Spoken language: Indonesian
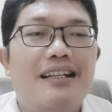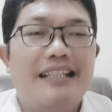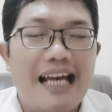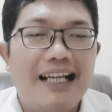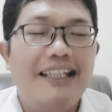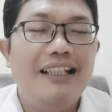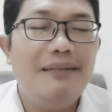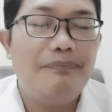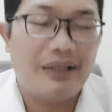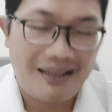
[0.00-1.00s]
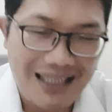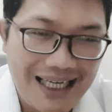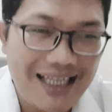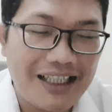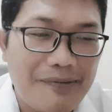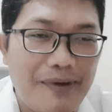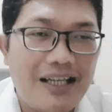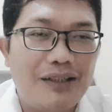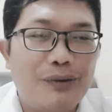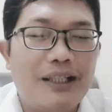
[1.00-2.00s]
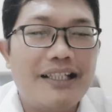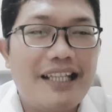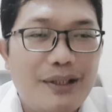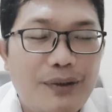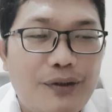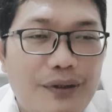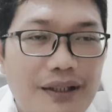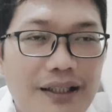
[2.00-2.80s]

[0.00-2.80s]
yakin, percaya kepada Tuhan Yesus